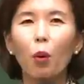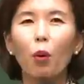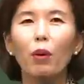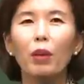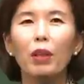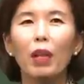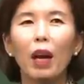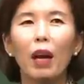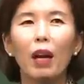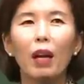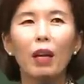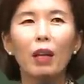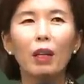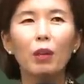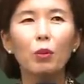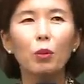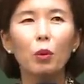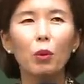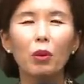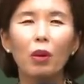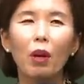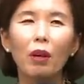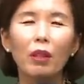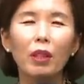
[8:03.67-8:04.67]
보거나
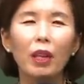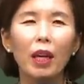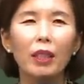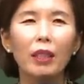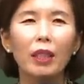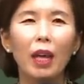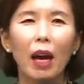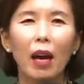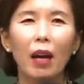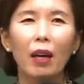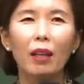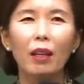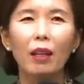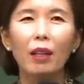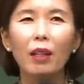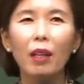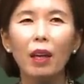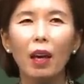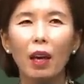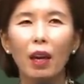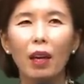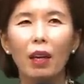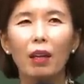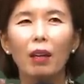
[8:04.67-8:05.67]
또 역대상
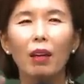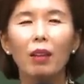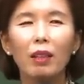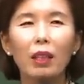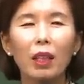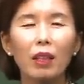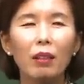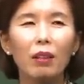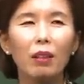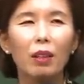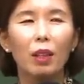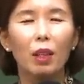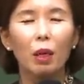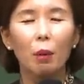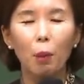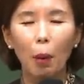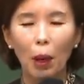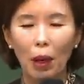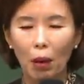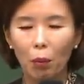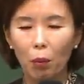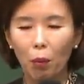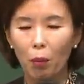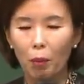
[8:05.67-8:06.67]
이렇게 역사서를 이렇게
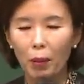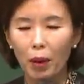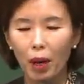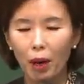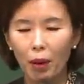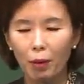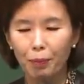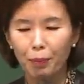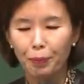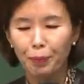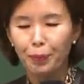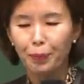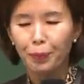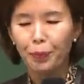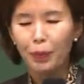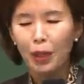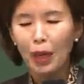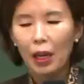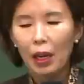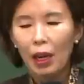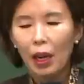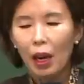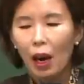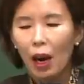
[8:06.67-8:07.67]
바라보면
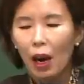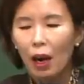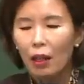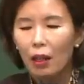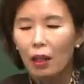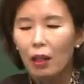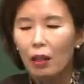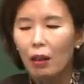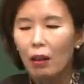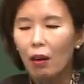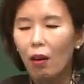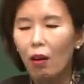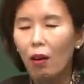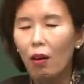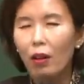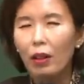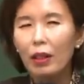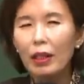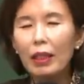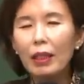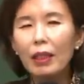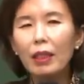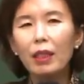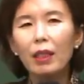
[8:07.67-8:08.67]
어,
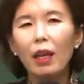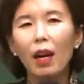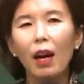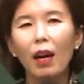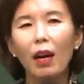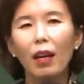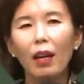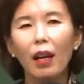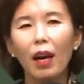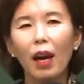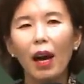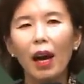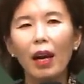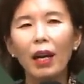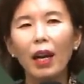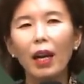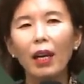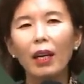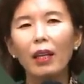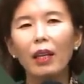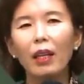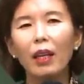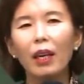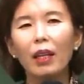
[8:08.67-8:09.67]
이스라엘의
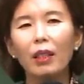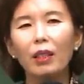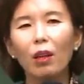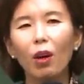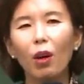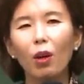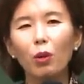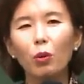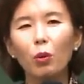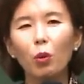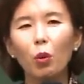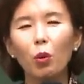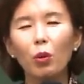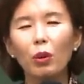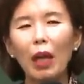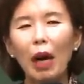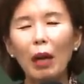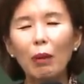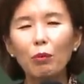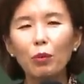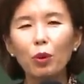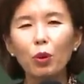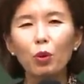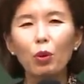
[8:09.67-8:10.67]
하나님께서 또
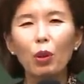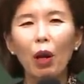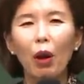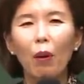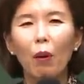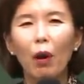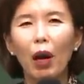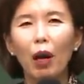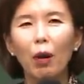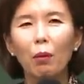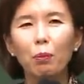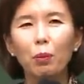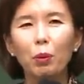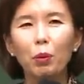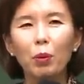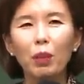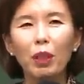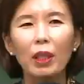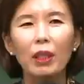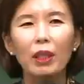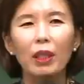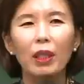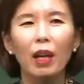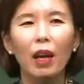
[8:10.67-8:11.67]
남유다와
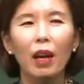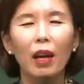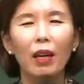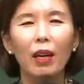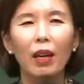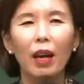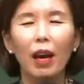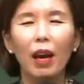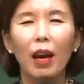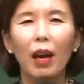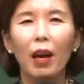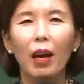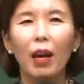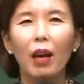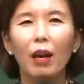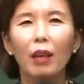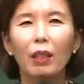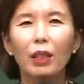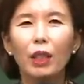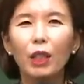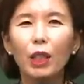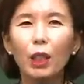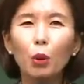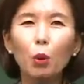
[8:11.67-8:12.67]
북이스라엘의
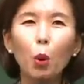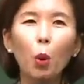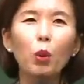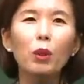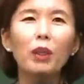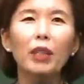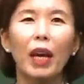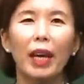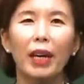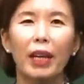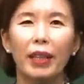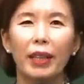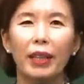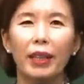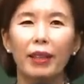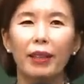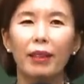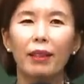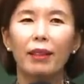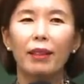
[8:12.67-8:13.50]
지도자인